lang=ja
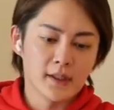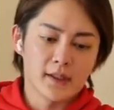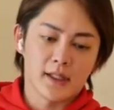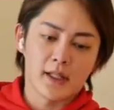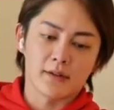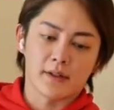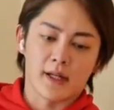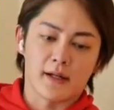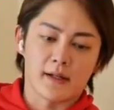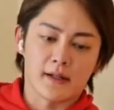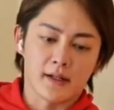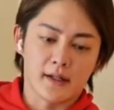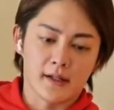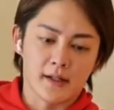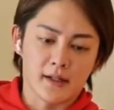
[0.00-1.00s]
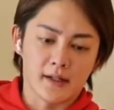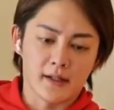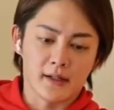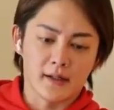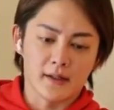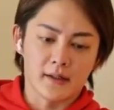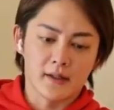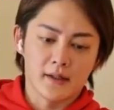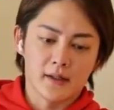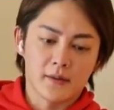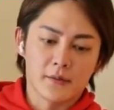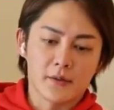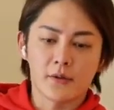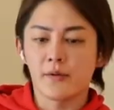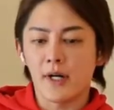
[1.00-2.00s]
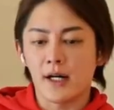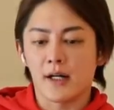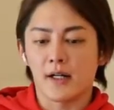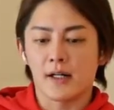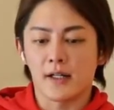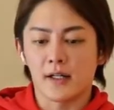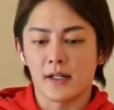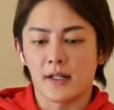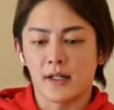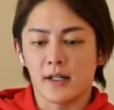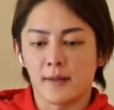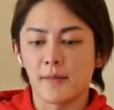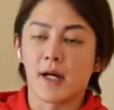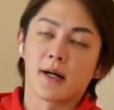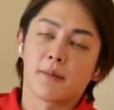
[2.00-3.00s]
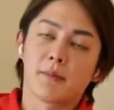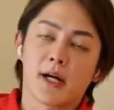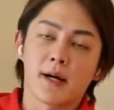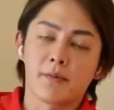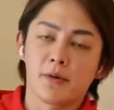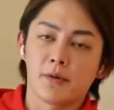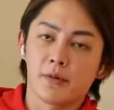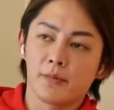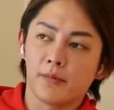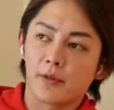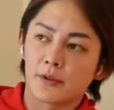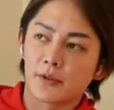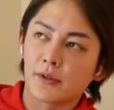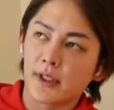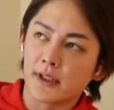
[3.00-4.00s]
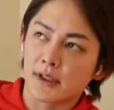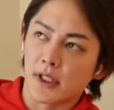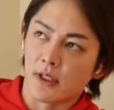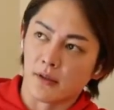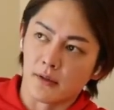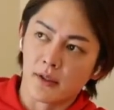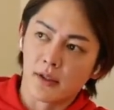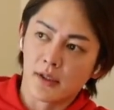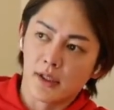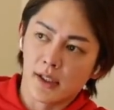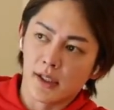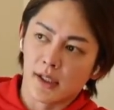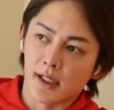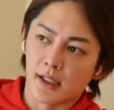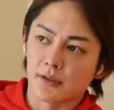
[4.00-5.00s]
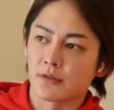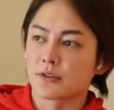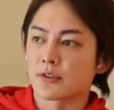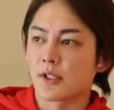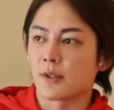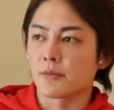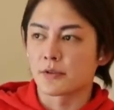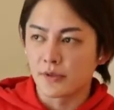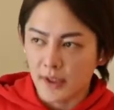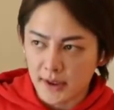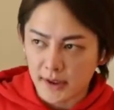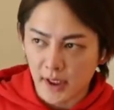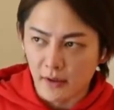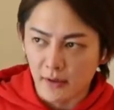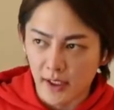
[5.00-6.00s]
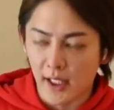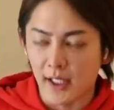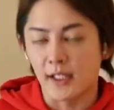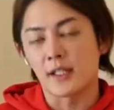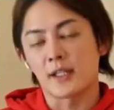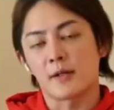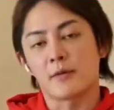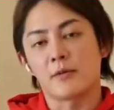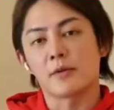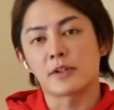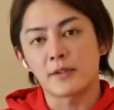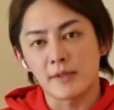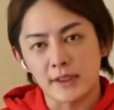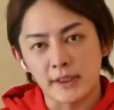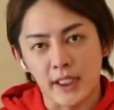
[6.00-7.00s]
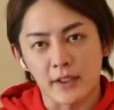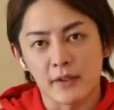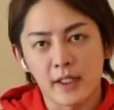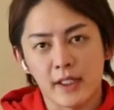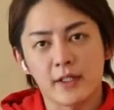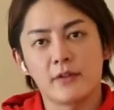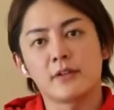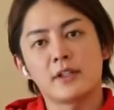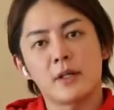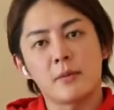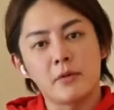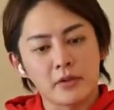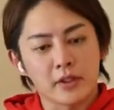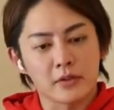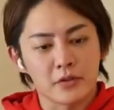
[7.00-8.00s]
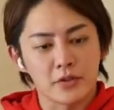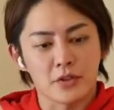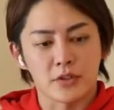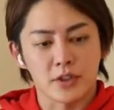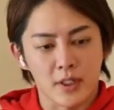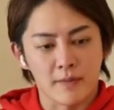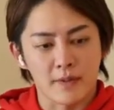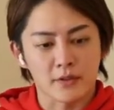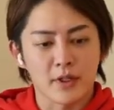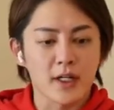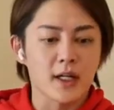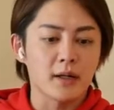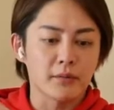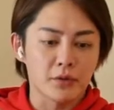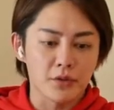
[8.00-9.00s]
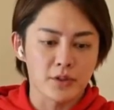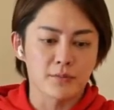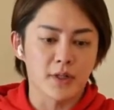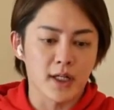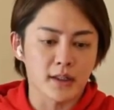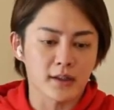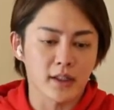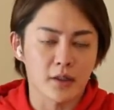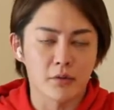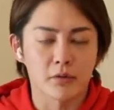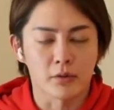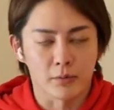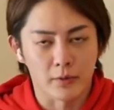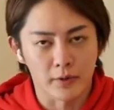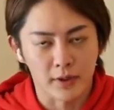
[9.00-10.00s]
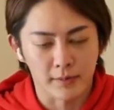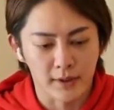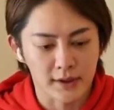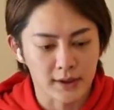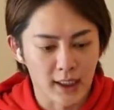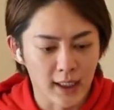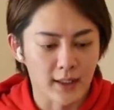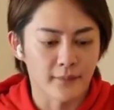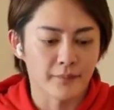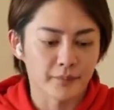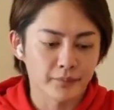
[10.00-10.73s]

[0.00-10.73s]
なので、えー、僕は、えー、今、まあ、株もそうですけど、えー、仮想通貨もそうですけど、現金でも持ってますけど、いろんなものに投資をしています。これからも土地も買っていこうと思ってます。はい。